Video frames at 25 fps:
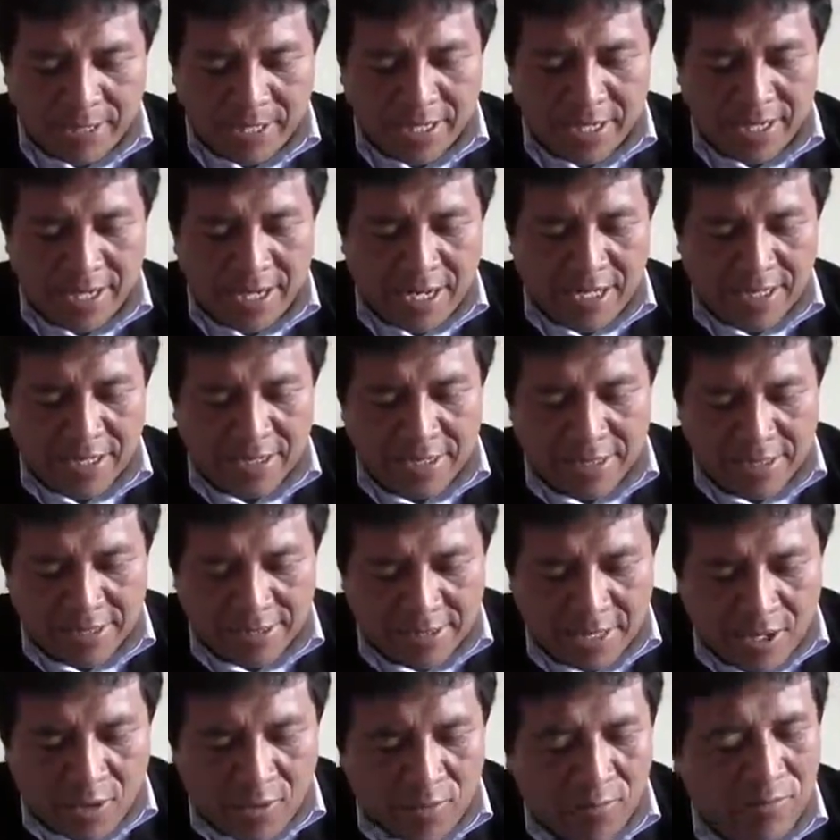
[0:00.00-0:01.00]
para adelante
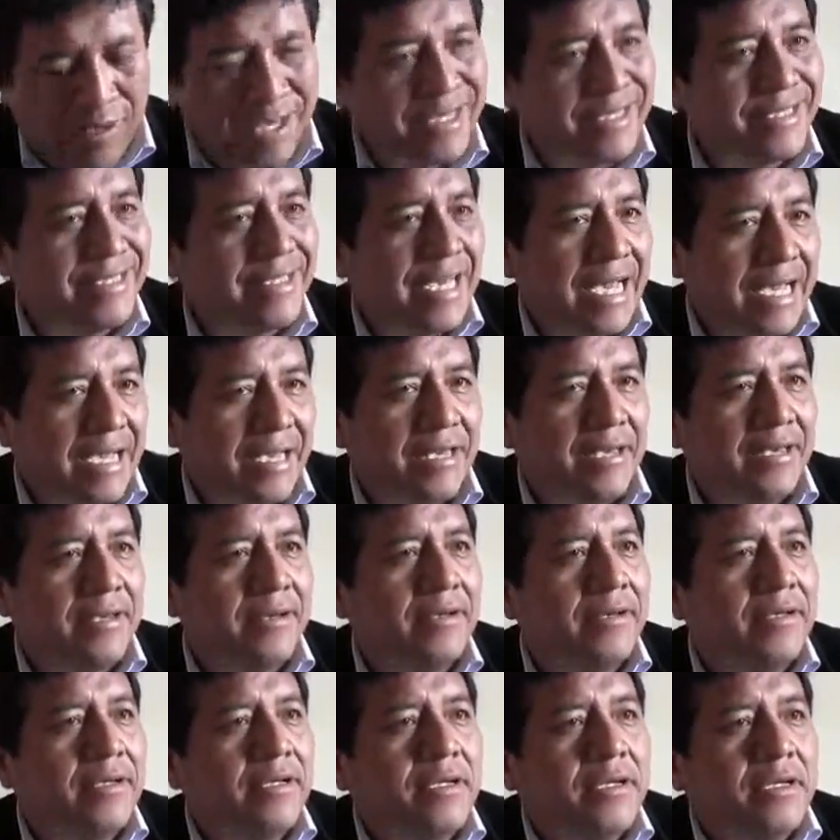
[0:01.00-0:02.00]
sea un mensaje
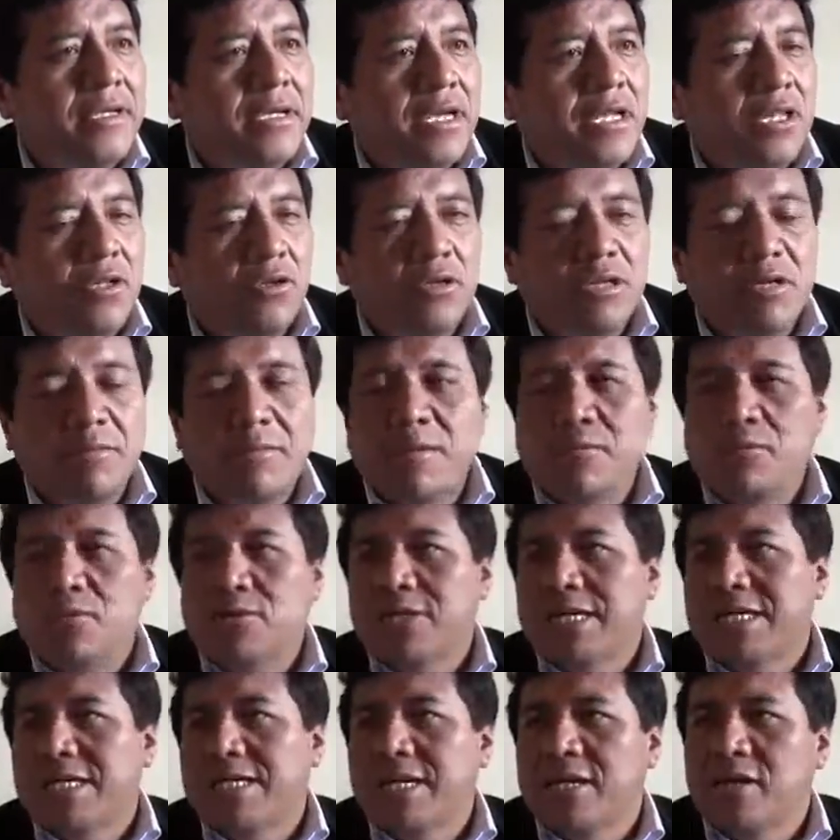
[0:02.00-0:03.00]
en donde
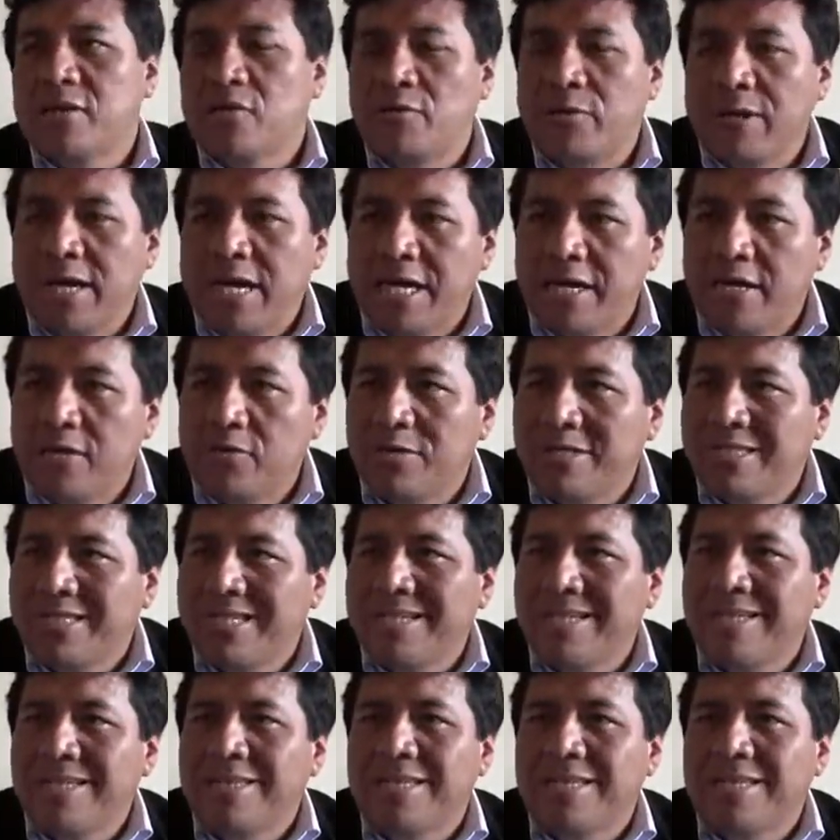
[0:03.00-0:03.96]
vamos a recobrar nuestra